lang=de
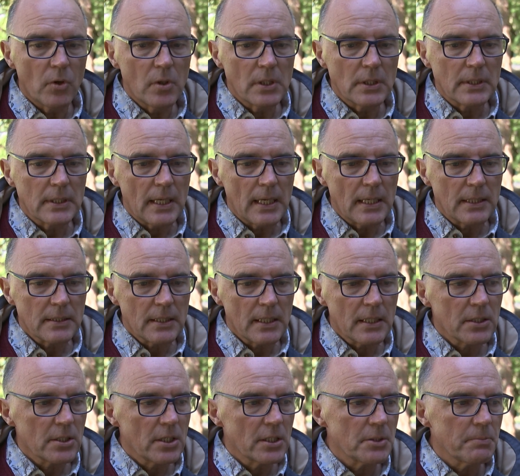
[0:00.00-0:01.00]
wollen da,
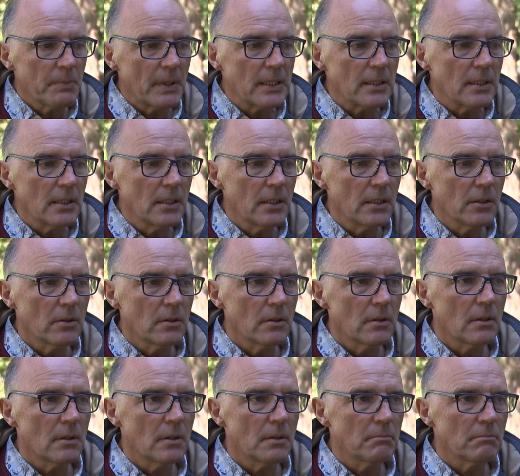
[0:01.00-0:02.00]
sage ich jetzt mal, die
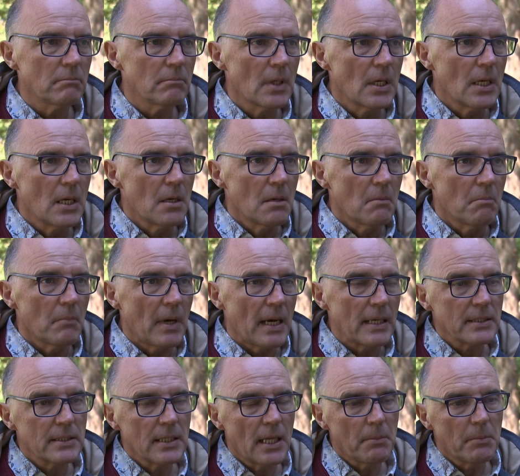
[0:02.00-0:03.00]
ähm,
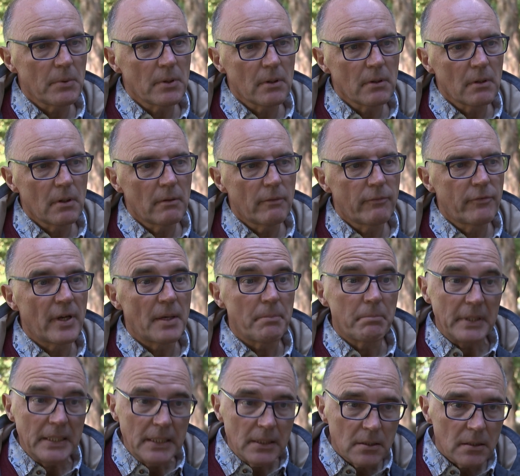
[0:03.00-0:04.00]
Maßnahmen
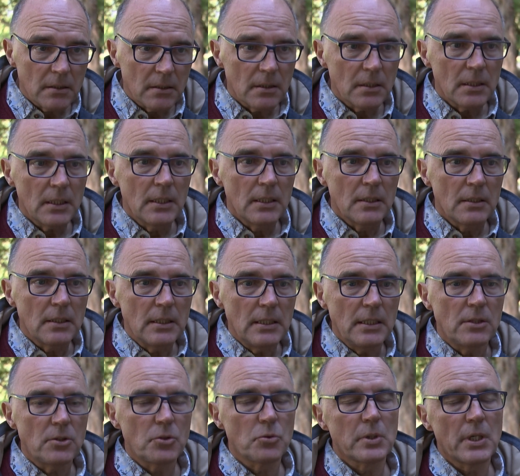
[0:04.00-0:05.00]
verbieten,
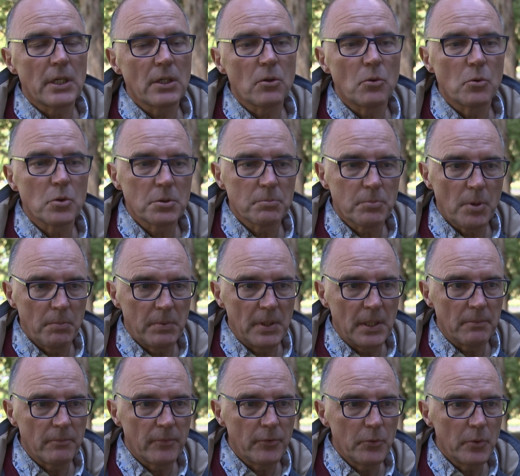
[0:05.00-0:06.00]
die zu den großen
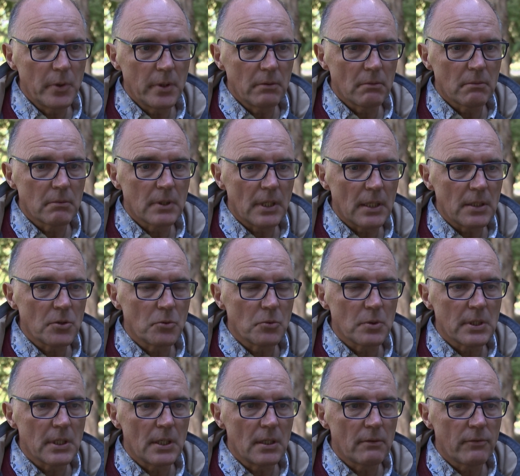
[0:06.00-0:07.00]
Problemen führen. Und dazu
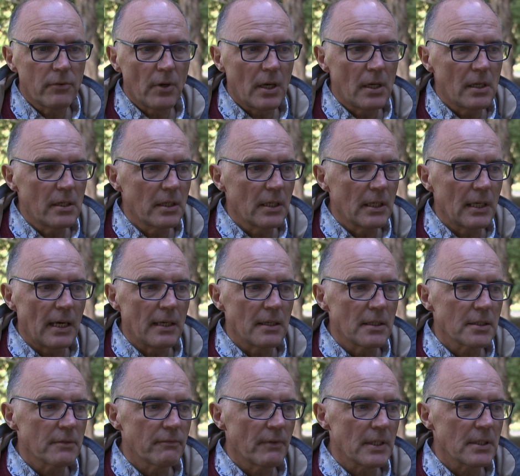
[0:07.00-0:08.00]
zählt vor allen Dingen
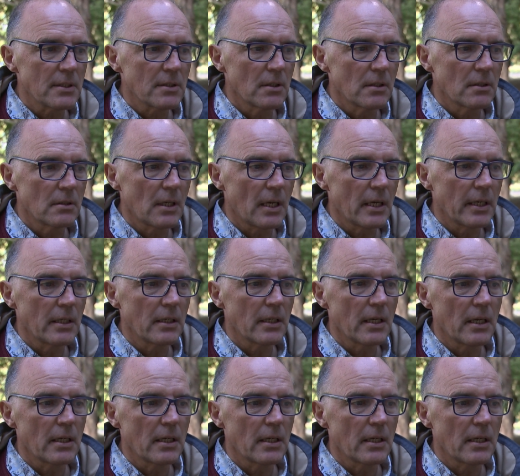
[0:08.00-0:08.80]
alles, was dahin